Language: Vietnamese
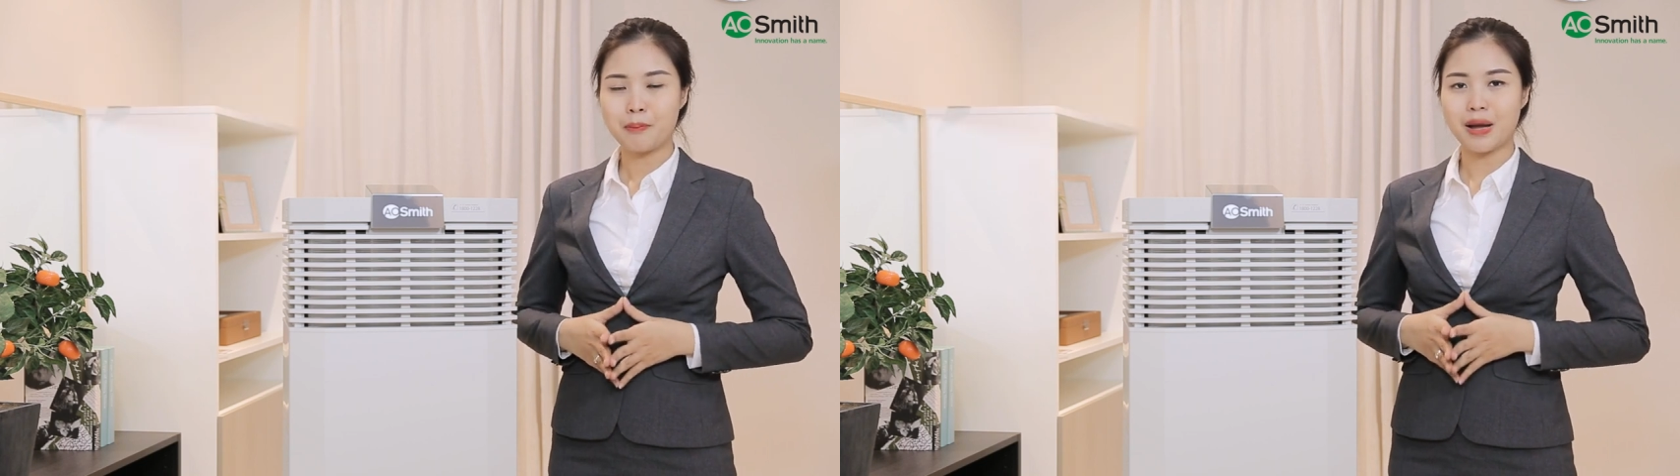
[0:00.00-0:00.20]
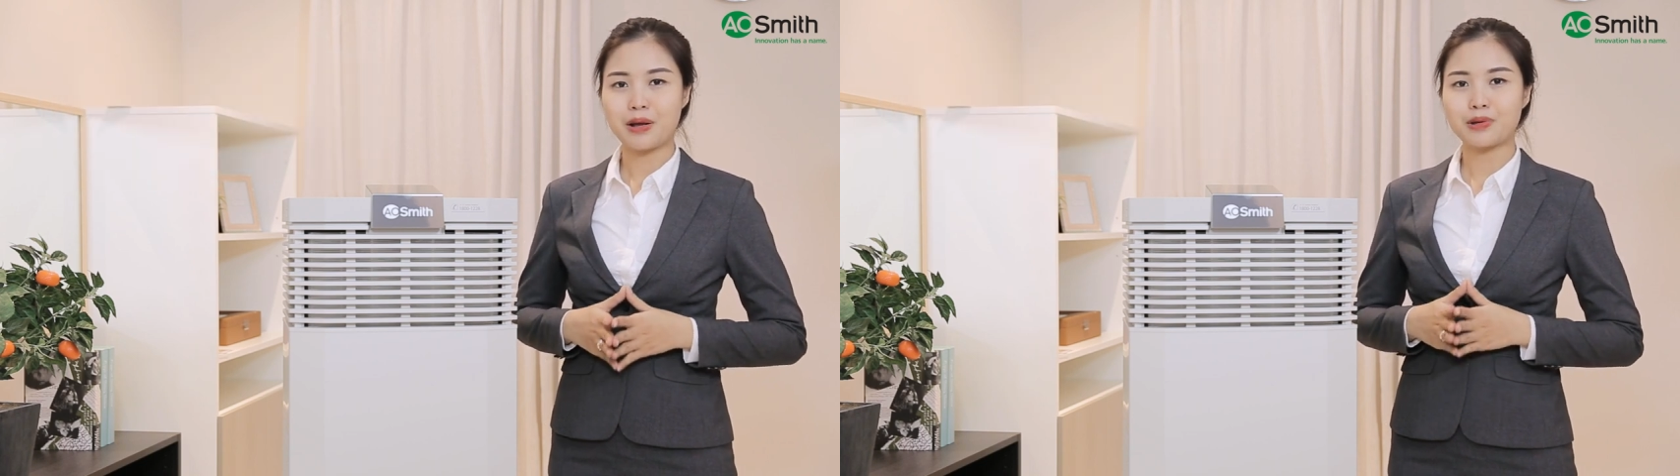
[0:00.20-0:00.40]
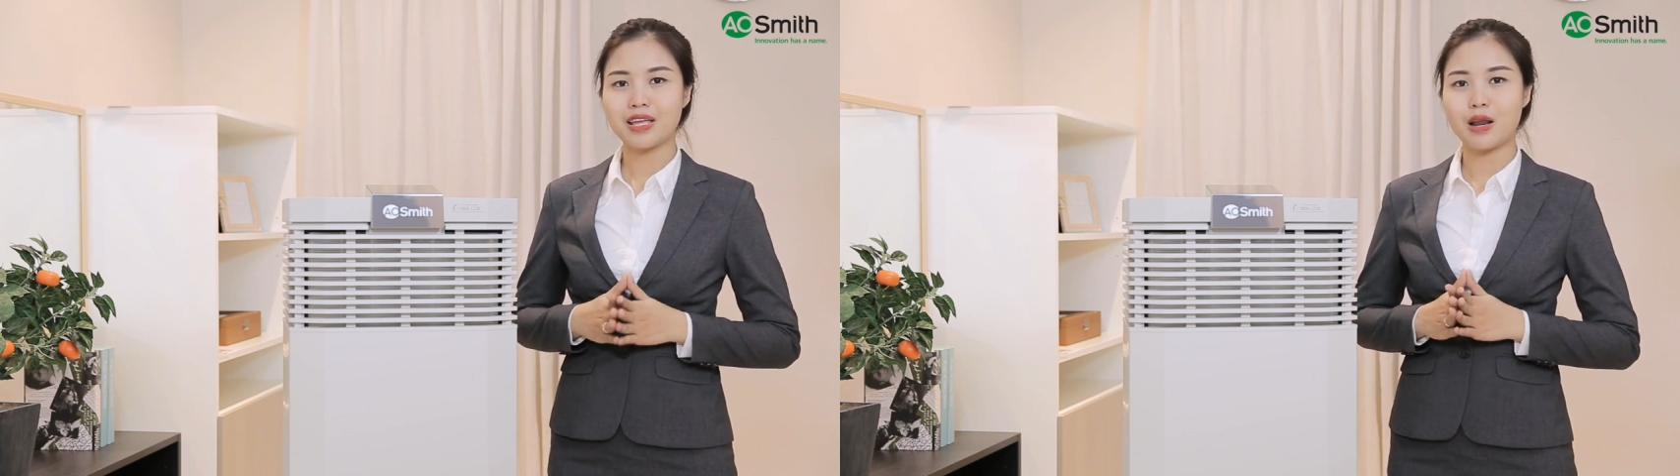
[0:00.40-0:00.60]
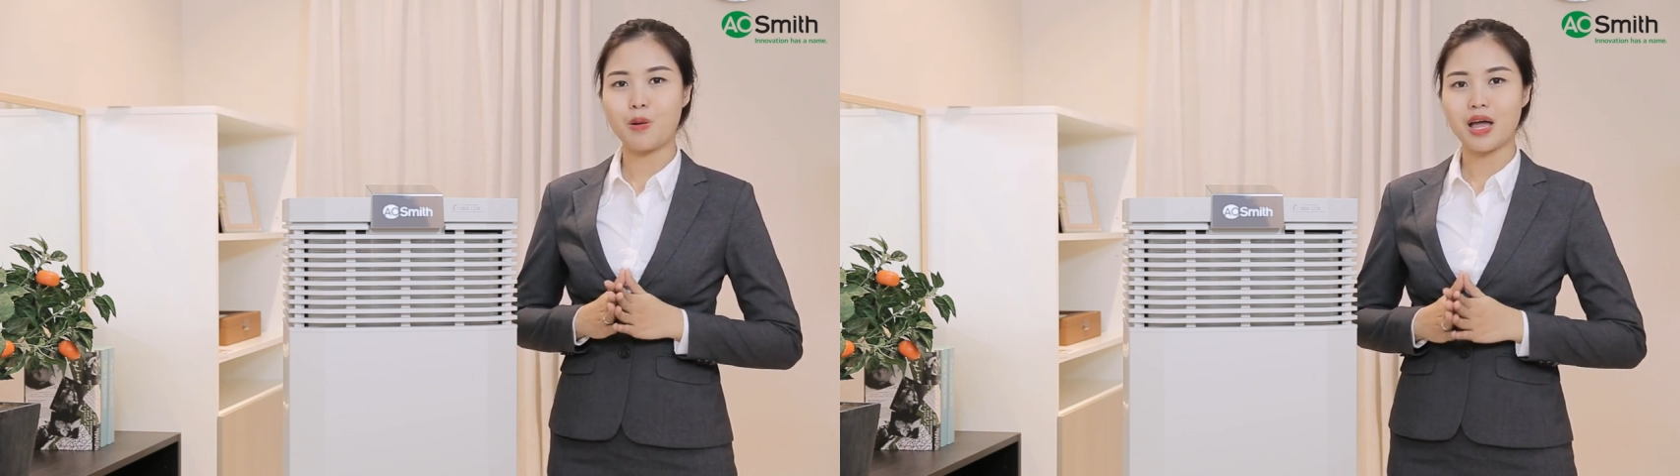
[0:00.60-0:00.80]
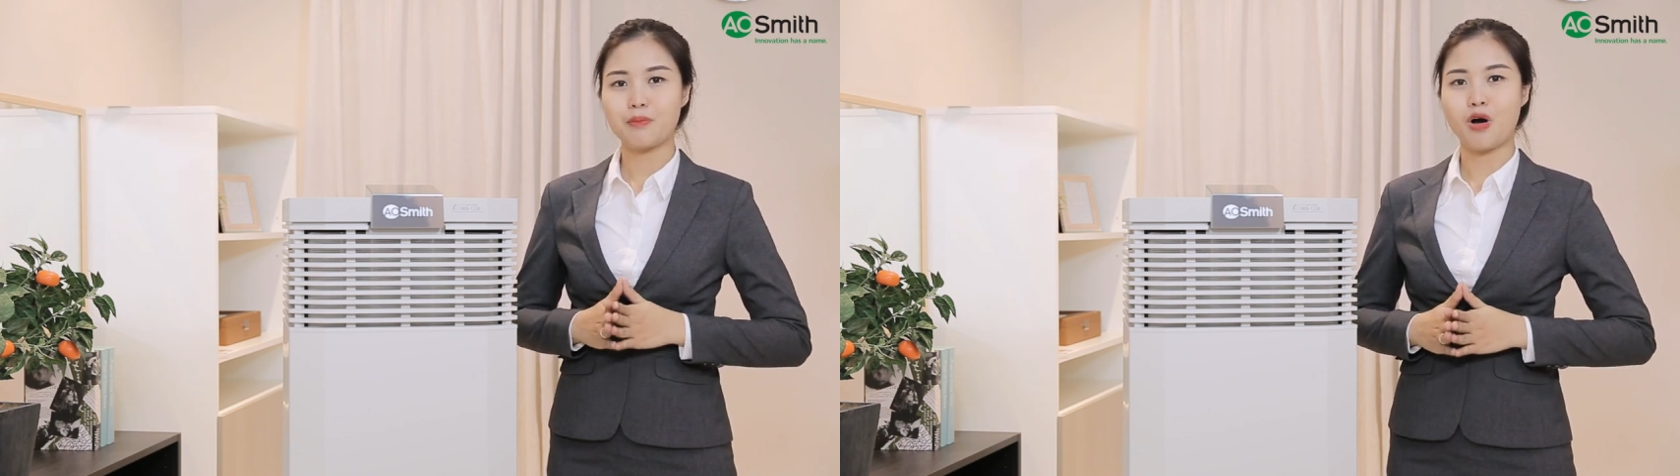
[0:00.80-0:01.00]
máy có thể
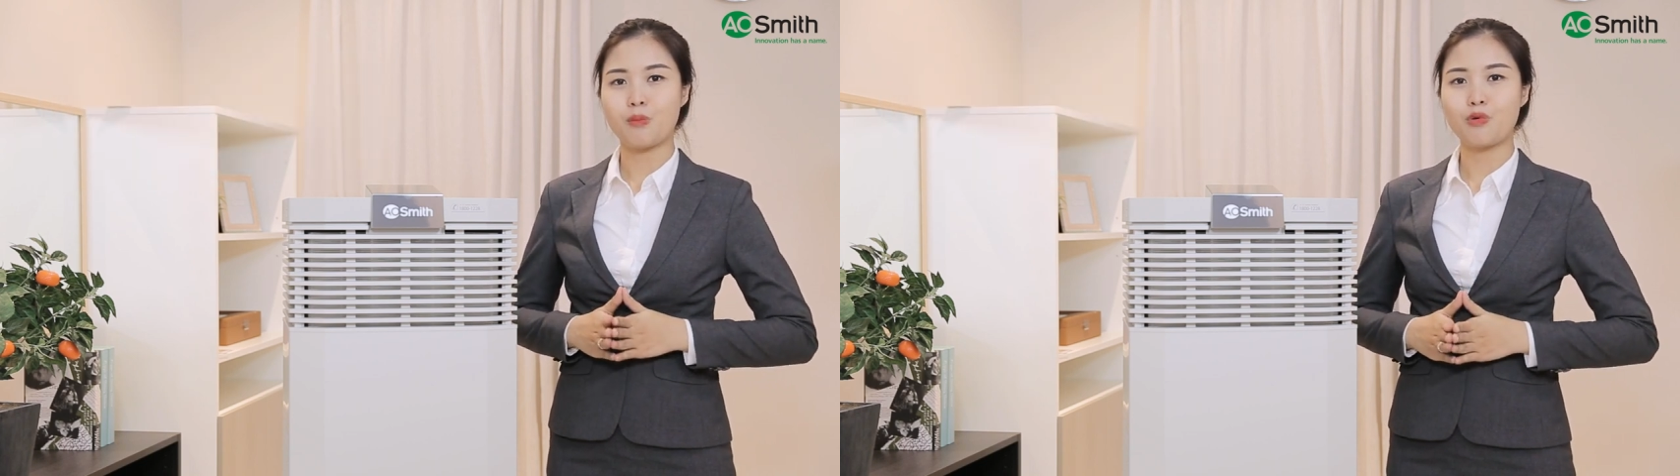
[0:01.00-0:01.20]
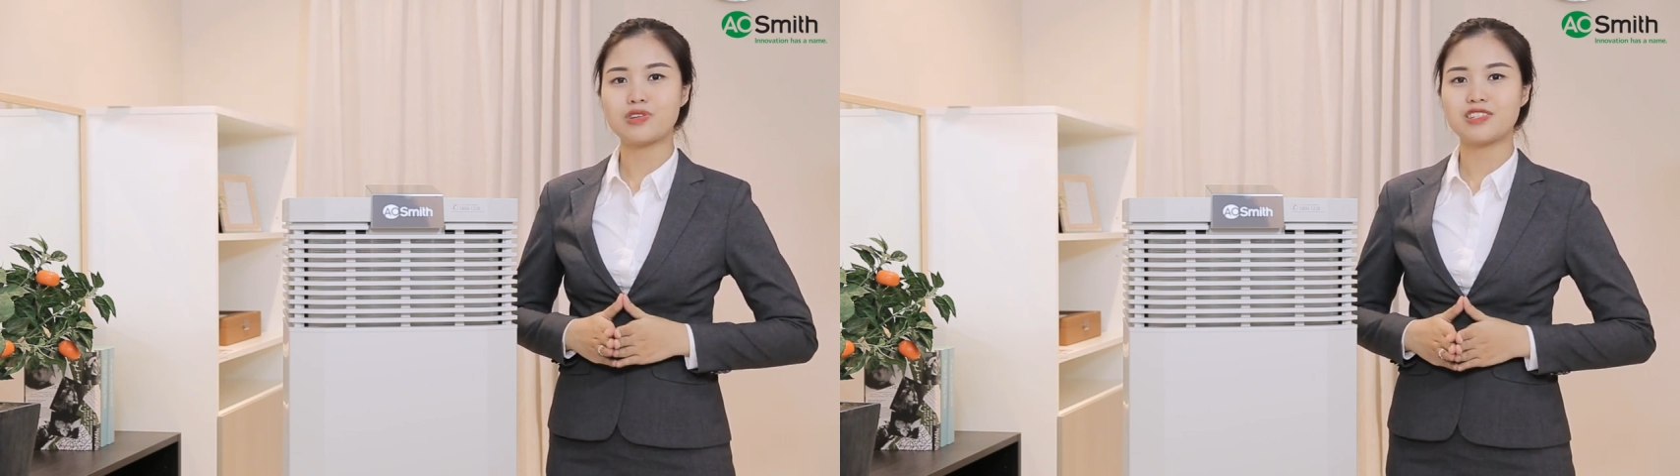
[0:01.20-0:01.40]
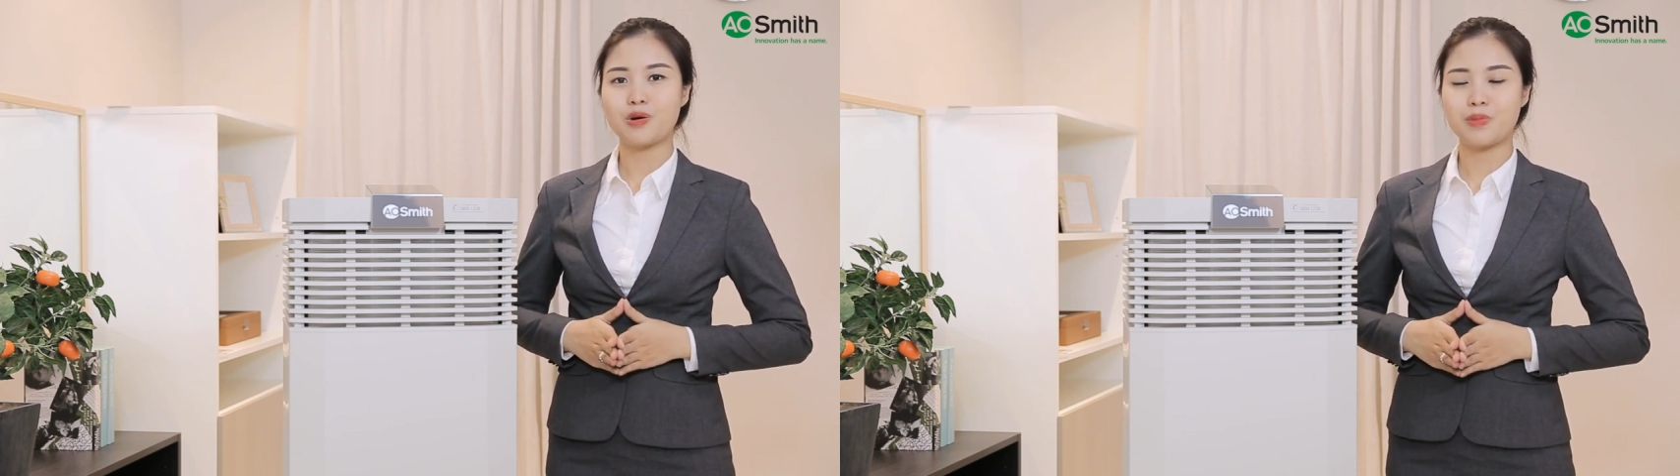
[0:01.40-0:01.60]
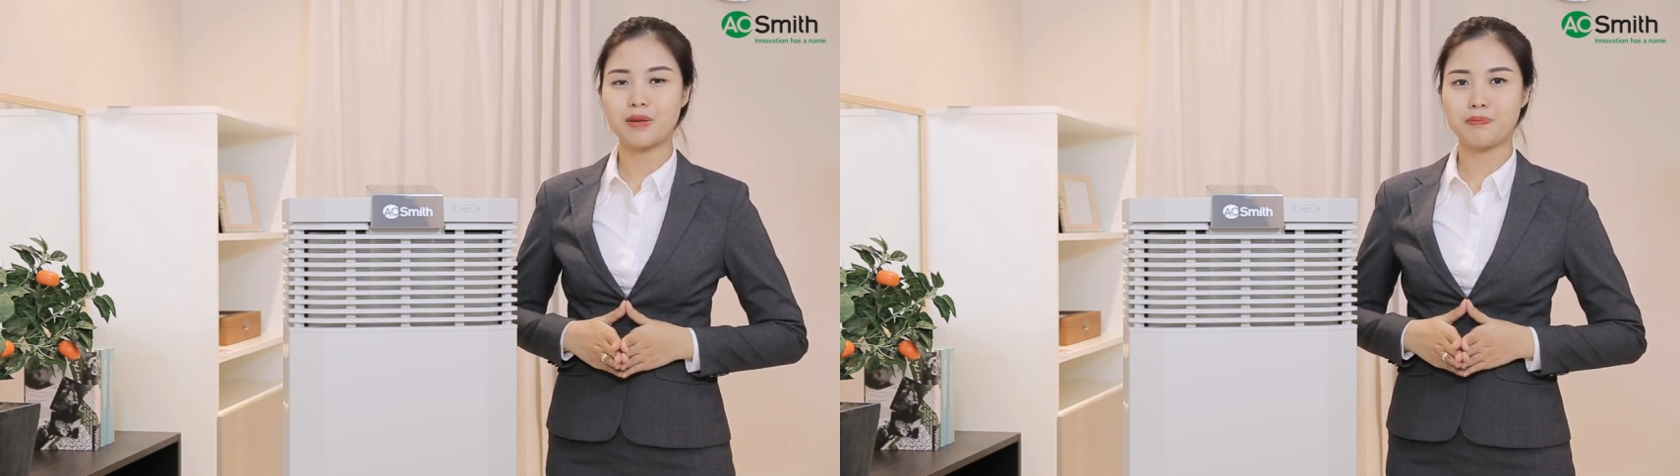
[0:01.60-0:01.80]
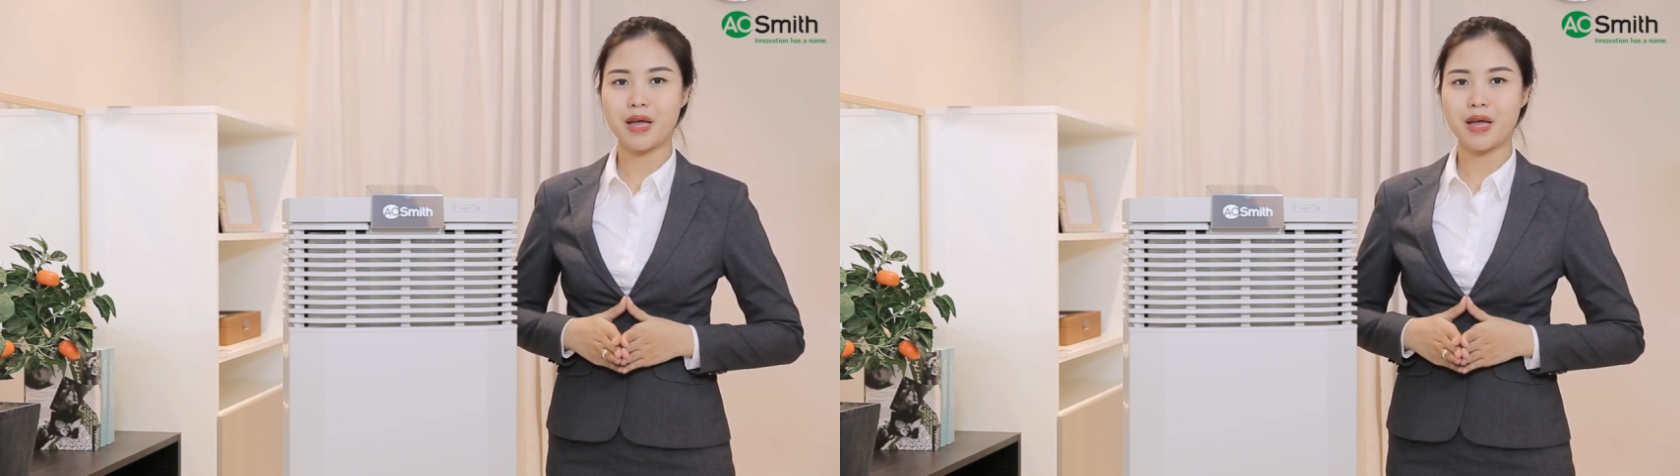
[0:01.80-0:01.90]
loại bỏ bụi siêu mịn